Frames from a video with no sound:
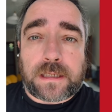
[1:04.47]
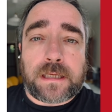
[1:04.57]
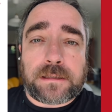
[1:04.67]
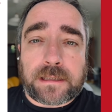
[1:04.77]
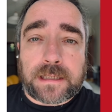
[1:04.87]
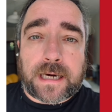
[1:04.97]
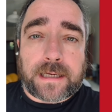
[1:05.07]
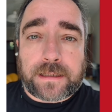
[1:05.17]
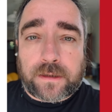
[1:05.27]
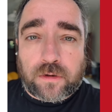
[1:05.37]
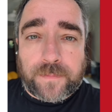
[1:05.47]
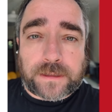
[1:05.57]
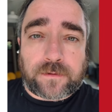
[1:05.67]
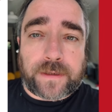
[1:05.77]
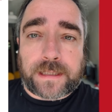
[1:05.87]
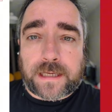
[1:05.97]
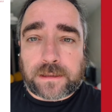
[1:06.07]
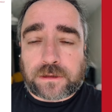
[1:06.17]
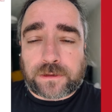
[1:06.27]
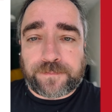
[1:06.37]
il generale Roberto
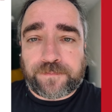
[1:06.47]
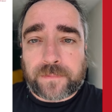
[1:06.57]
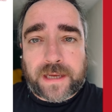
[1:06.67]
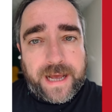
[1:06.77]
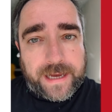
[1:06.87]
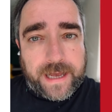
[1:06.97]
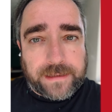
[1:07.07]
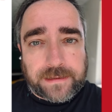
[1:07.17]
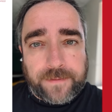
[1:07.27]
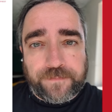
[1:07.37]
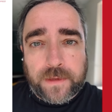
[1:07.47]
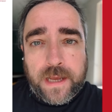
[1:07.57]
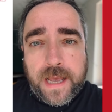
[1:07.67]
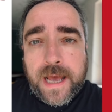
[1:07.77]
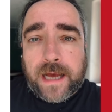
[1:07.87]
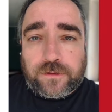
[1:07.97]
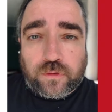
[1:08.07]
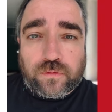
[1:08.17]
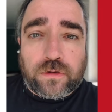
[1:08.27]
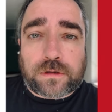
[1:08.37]
Vannacci. A casa. A
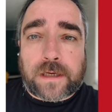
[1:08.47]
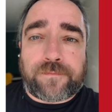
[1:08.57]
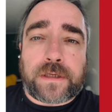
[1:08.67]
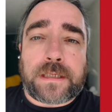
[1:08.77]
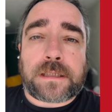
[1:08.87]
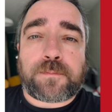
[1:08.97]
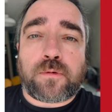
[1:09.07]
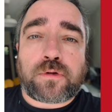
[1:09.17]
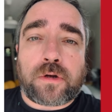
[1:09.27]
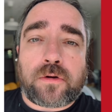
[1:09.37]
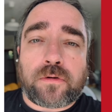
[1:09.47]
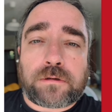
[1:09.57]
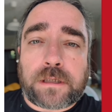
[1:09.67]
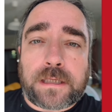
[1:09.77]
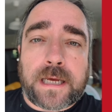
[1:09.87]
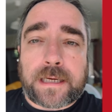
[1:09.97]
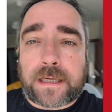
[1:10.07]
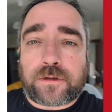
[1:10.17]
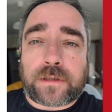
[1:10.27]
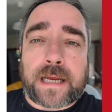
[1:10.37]
giugno Salvini espulso il consigliere
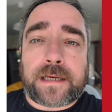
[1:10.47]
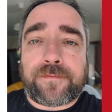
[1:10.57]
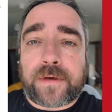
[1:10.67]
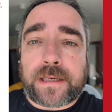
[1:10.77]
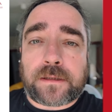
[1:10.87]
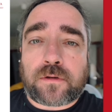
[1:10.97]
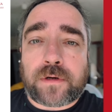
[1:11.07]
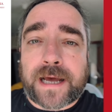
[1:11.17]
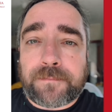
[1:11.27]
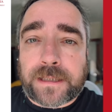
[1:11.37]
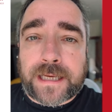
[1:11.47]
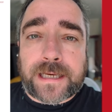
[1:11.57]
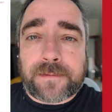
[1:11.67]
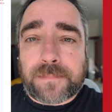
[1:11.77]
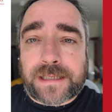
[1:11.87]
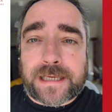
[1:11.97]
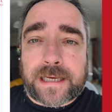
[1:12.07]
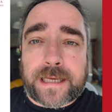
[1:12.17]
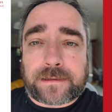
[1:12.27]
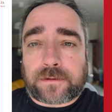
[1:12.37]
regionale veneto Gabriele
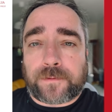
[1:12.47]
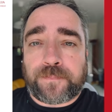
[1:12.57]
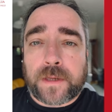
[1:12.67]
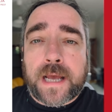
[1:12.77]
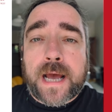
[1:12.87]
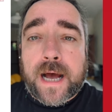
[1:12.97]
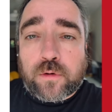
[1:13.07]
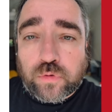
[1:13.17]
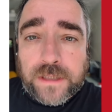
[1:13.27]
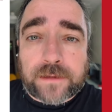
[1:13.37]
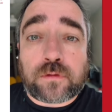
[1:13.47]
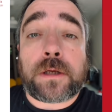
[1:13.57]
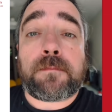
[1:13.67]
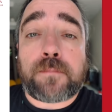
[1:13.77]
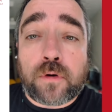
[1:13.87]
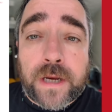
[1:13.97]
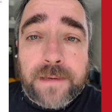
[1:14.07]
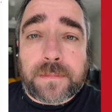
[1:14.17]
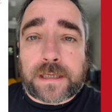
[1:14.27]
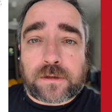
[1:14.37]
Michieletto, accusato di
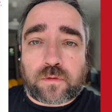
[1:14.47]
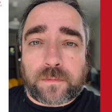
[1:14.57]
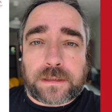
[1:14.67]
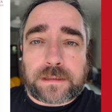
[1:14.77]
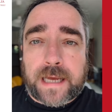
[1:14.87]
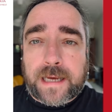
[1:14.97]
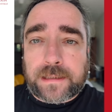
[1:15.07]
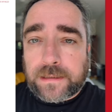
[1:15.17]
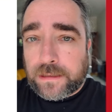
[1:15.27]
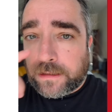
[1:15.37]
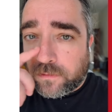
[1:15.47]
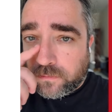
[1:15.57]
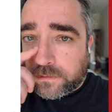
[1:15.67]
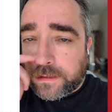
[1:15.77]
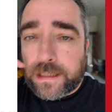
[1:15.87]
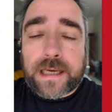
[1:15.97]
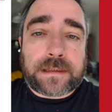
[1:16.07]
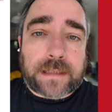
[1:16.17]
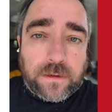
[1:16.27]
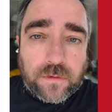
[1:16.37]
polemiche strumentali inutili e
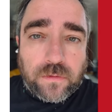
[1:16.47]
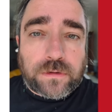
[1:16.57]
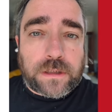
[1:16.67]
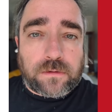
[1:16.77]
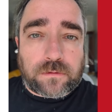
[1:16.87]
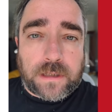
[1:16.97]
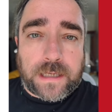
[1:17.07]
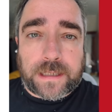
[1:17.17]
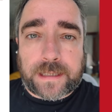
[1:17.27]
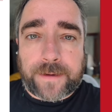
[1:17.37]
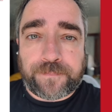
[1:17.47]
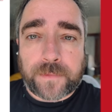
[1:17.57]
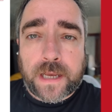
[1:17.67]
dannose contro la Lega